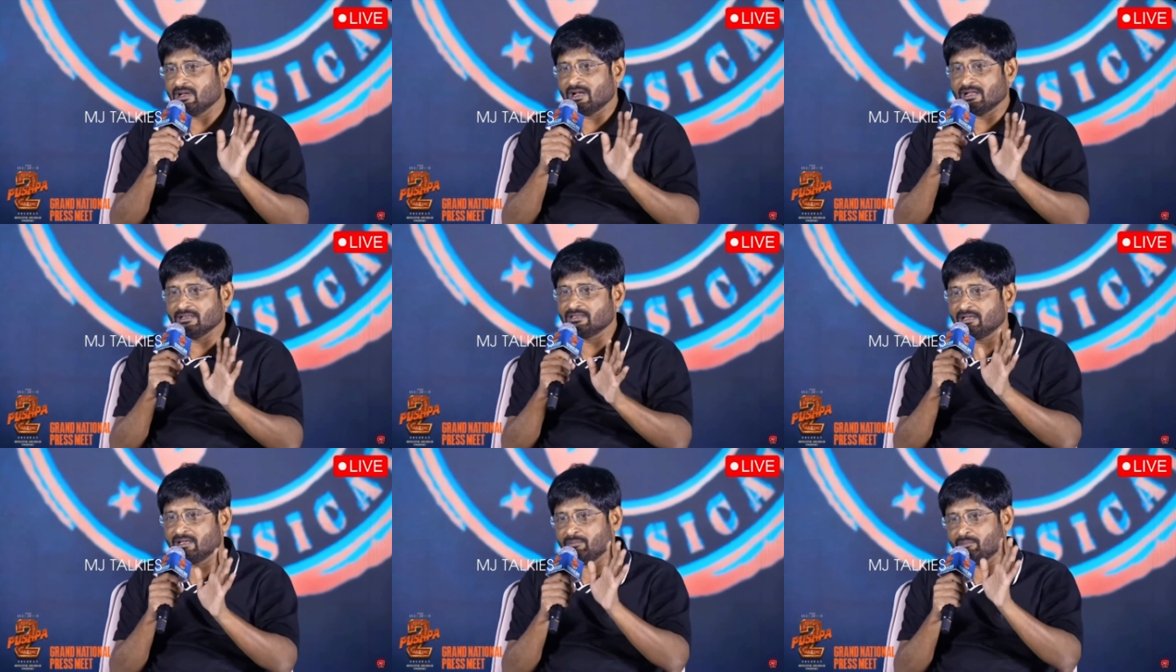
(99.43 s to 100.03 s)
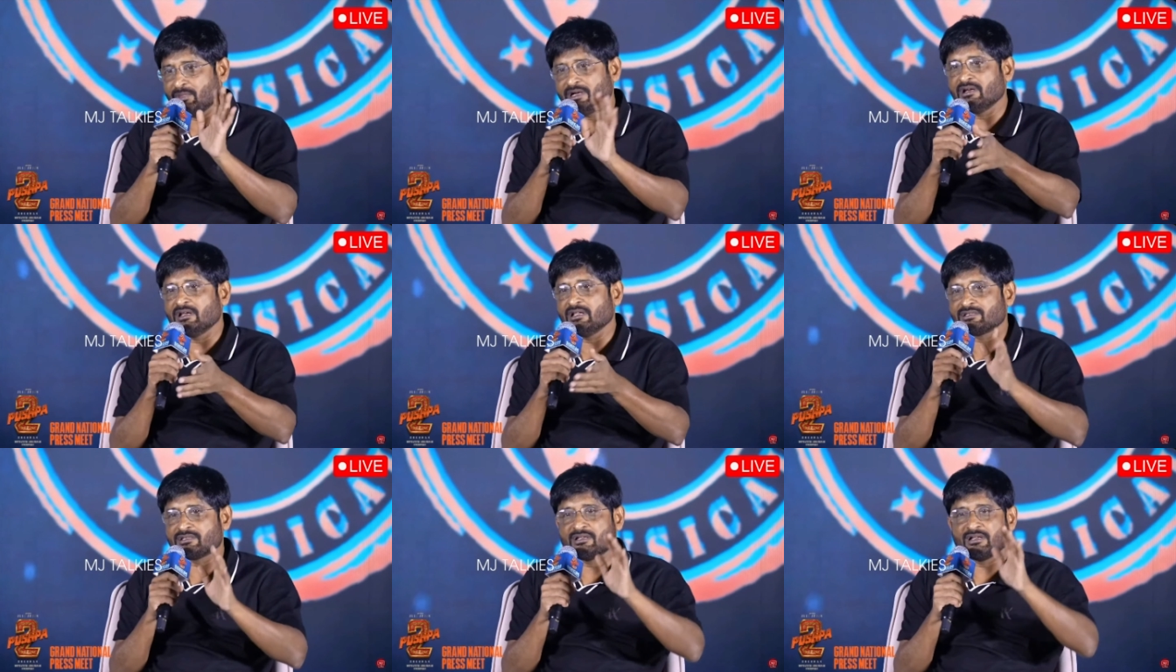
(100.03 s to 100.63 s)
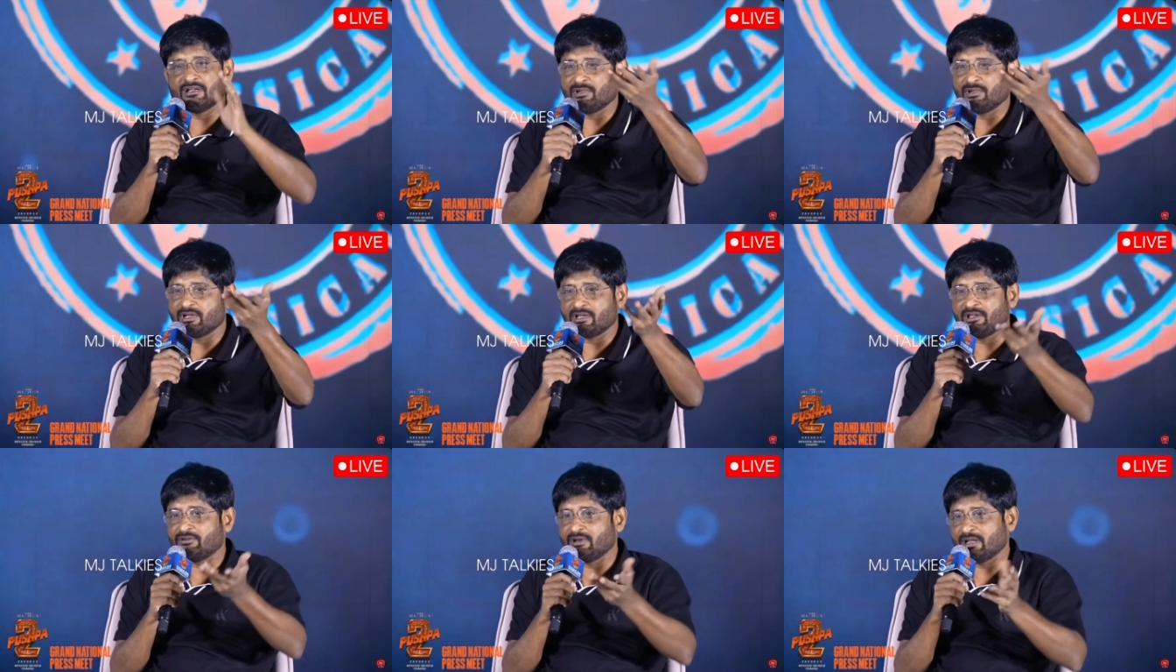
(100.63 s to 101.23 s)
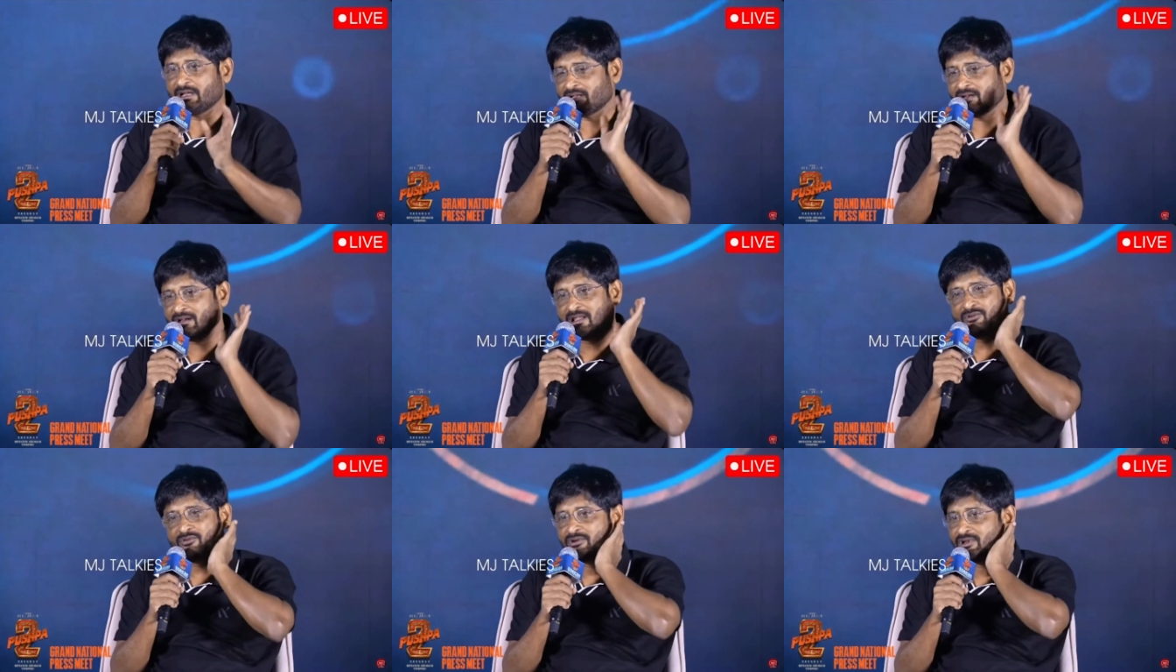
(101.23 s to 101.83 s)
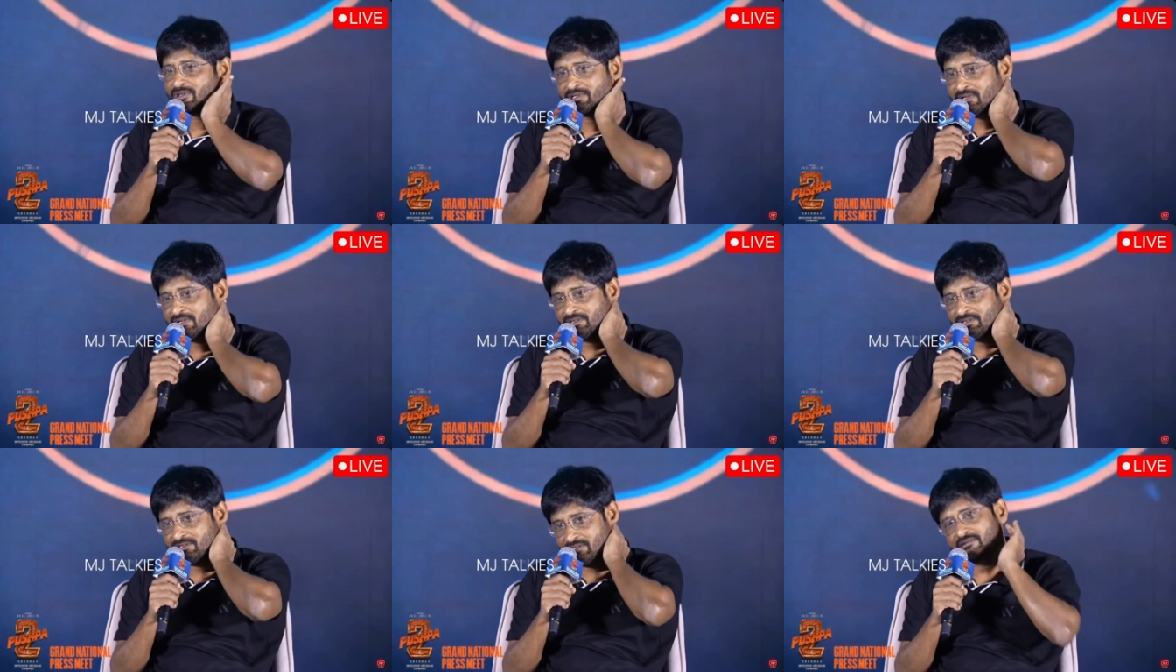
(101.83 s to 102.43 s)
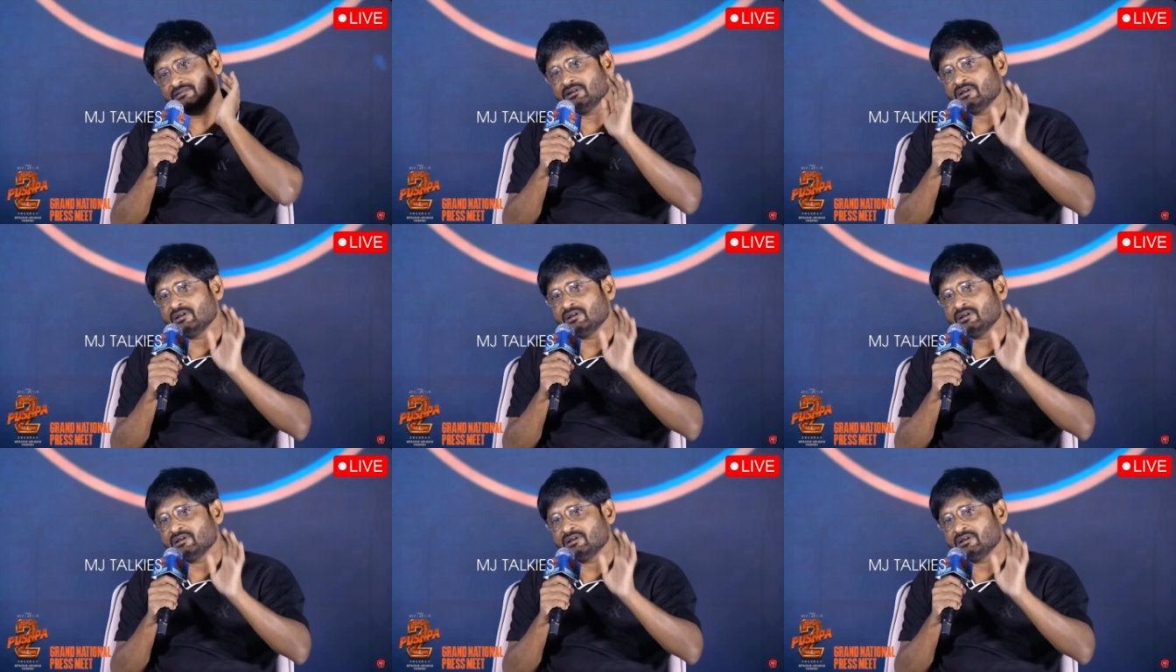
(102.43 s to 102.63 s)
అంతేగాని మైండ్లెస్గా మాకేం లెక్కలు లేకుండా చేయలేదు సార్